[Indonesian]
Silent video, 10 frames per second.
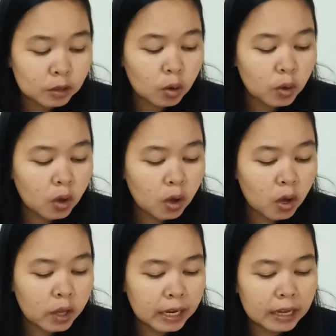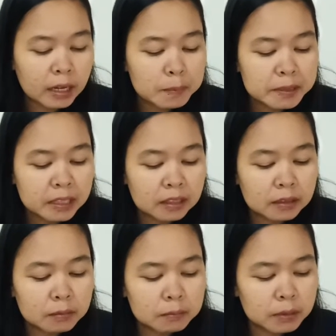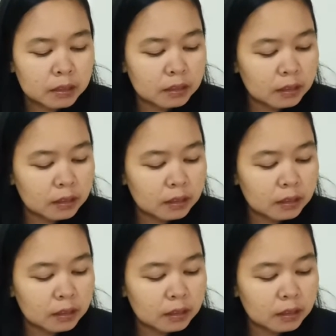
astronom, ada yang e,